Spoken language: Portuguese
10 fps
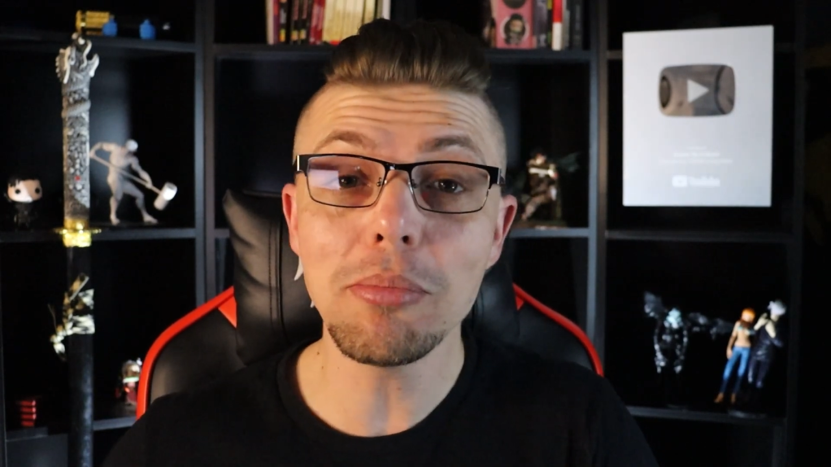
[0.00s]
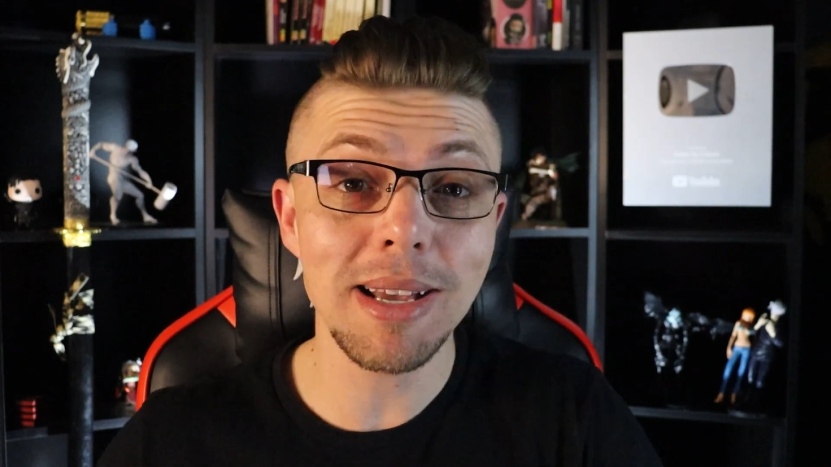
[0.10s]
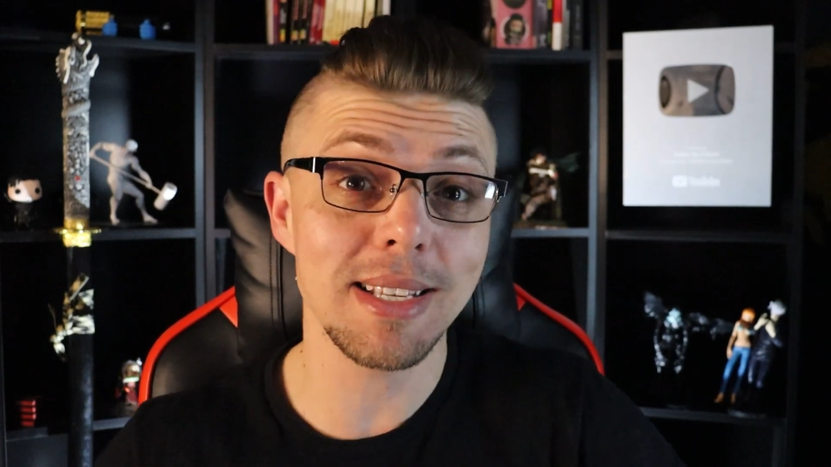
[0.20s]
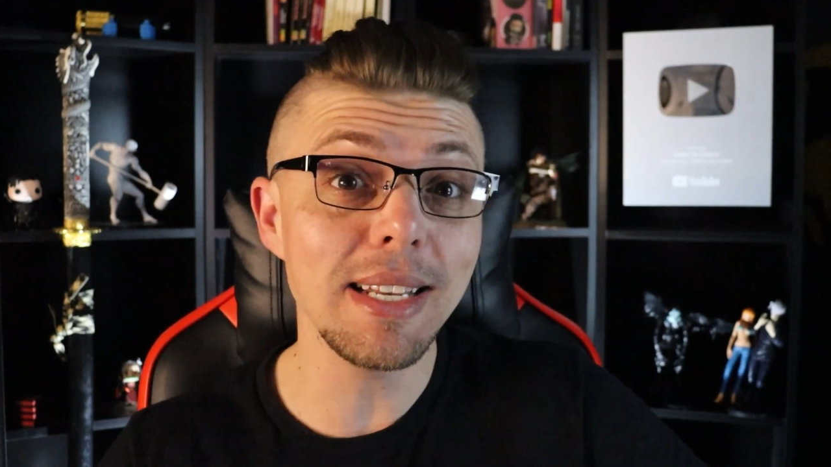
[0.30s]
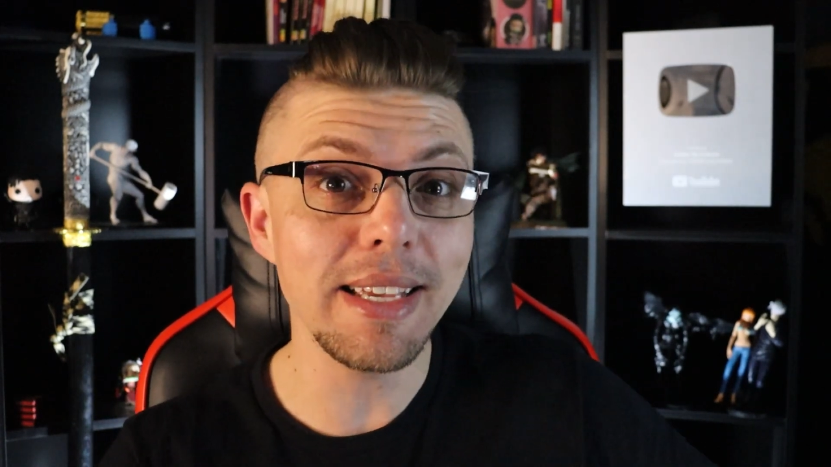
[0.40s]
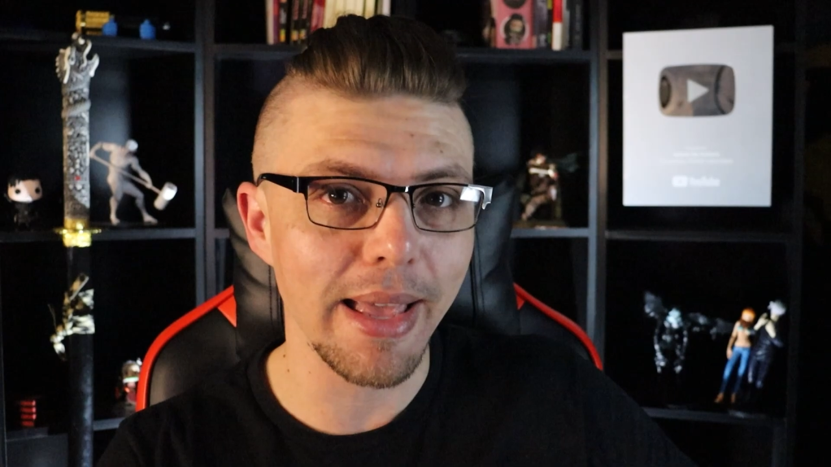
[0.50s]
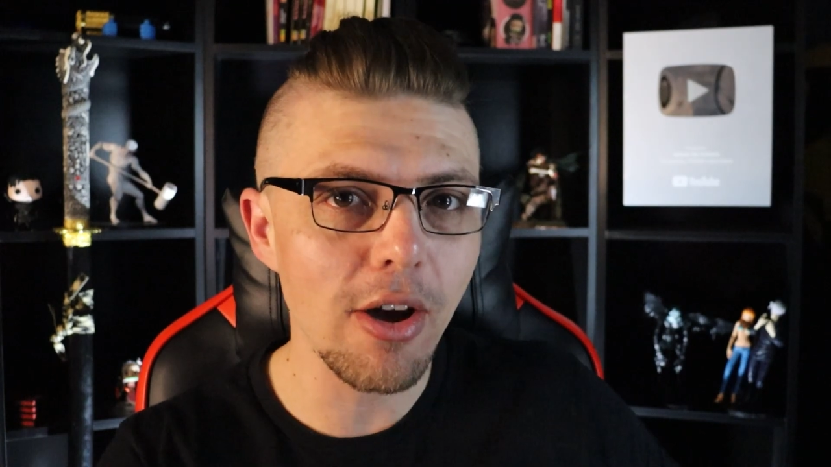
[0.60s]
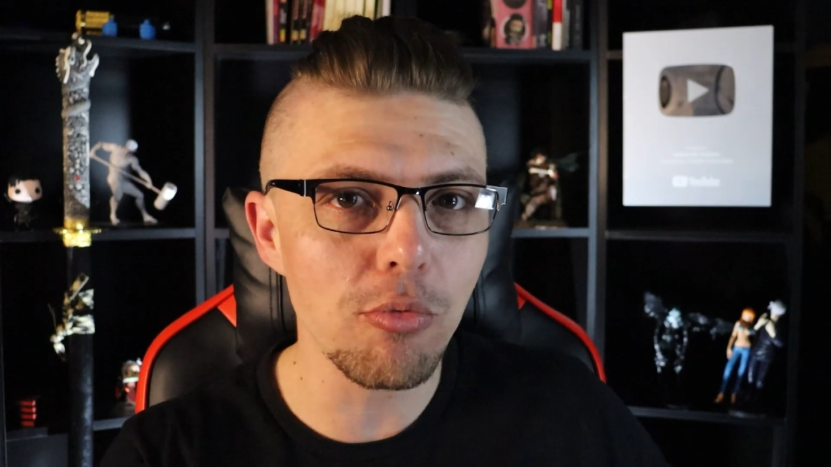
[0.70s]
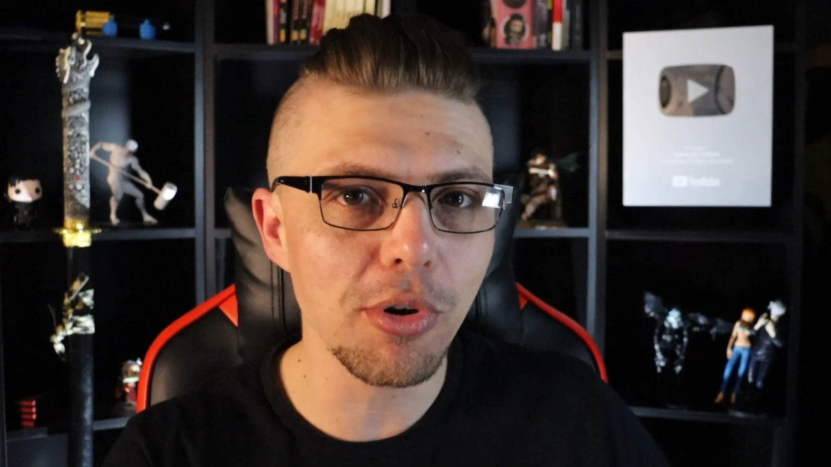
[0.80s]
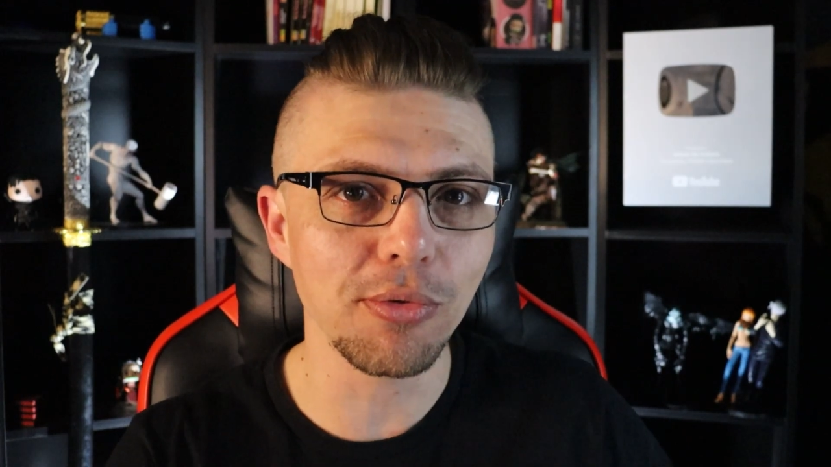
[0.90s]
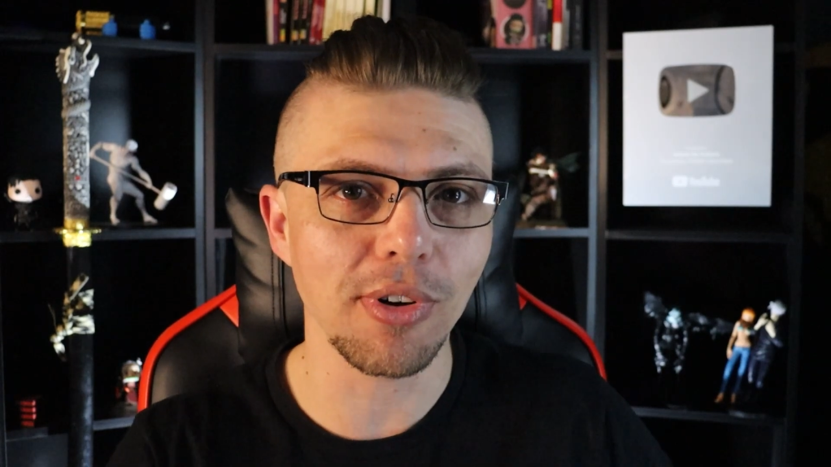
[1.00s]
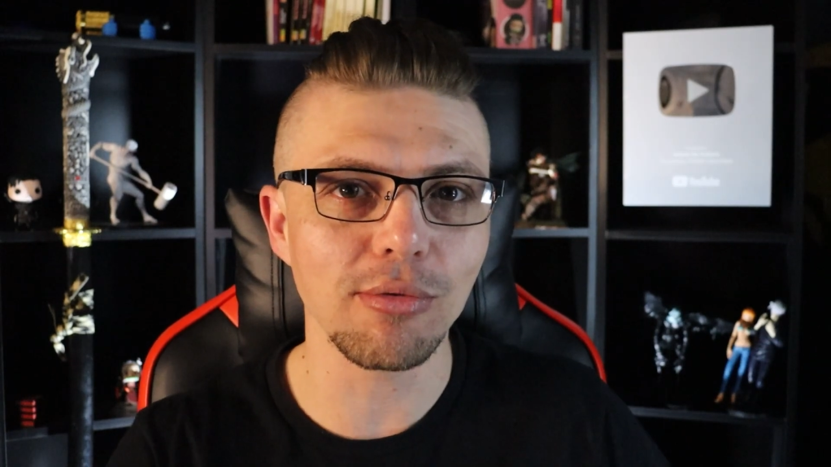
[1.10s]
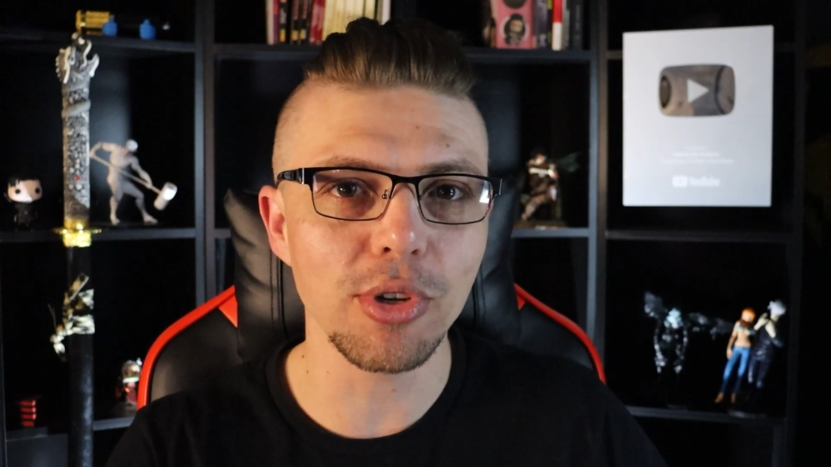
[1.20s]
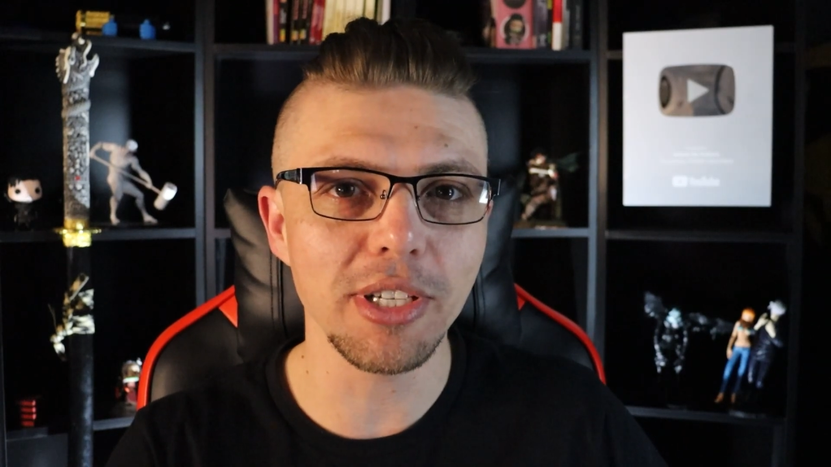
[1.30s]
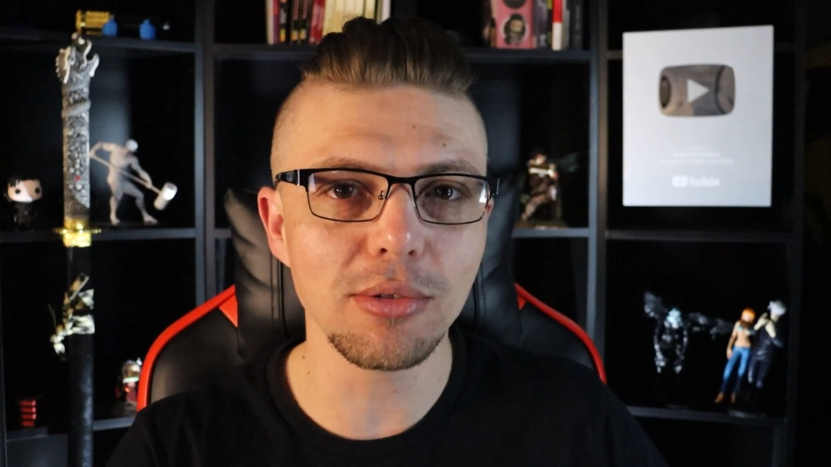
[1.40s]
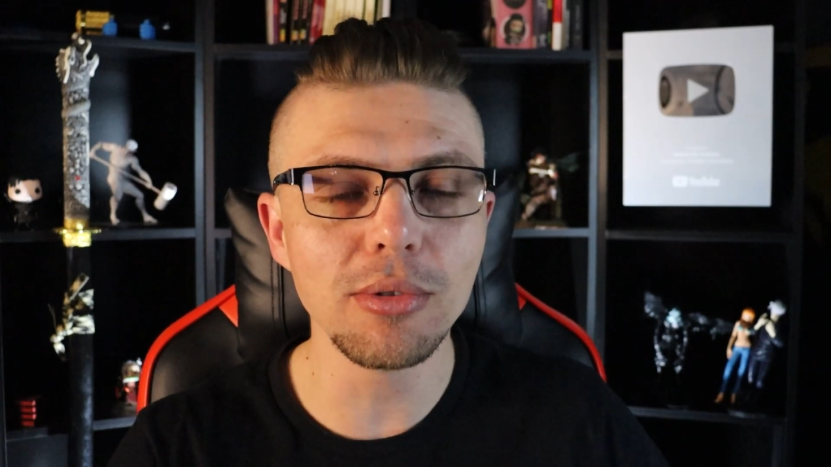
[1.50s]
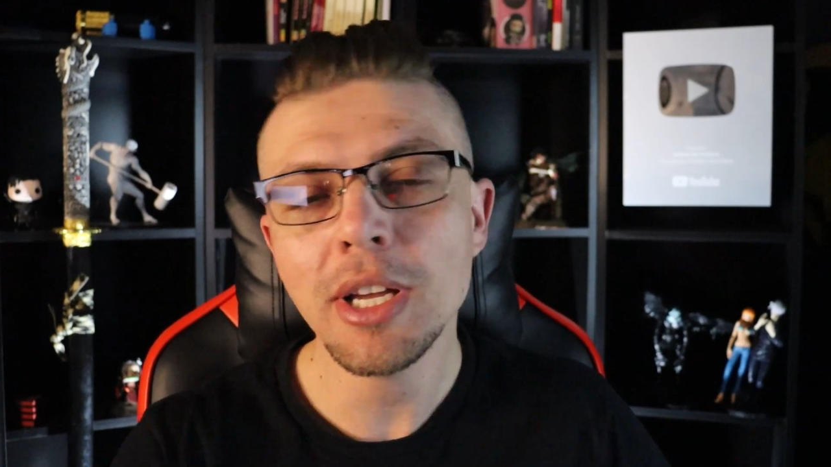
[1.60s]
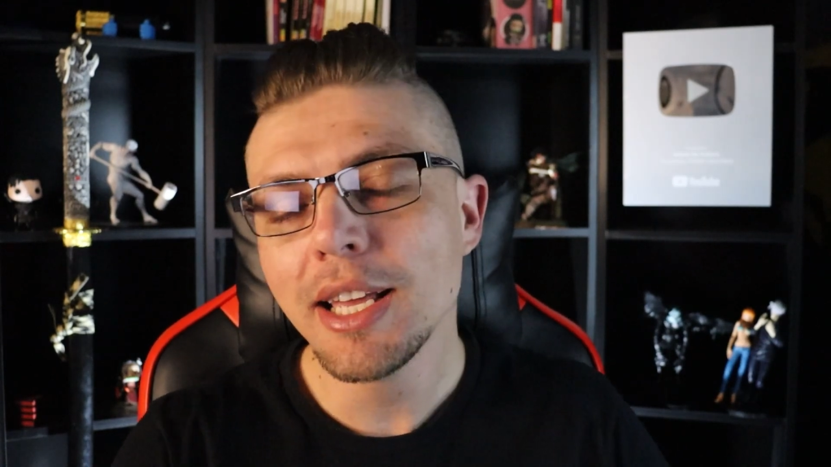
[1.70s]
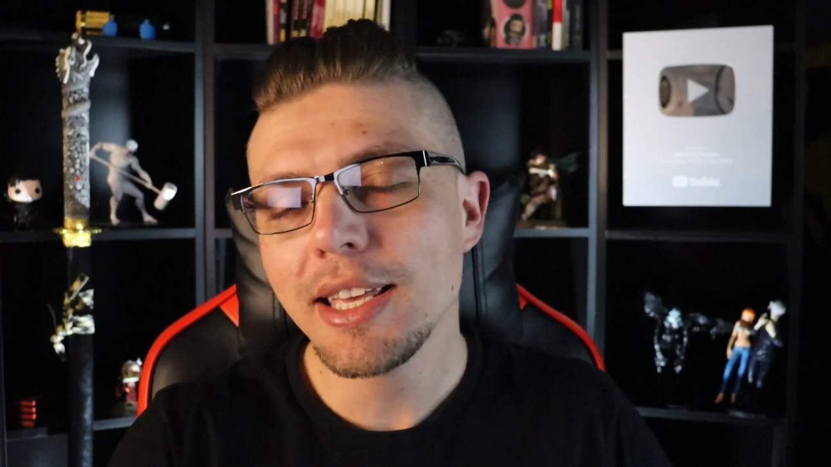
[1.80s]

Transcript: mas ele é o meu favorito.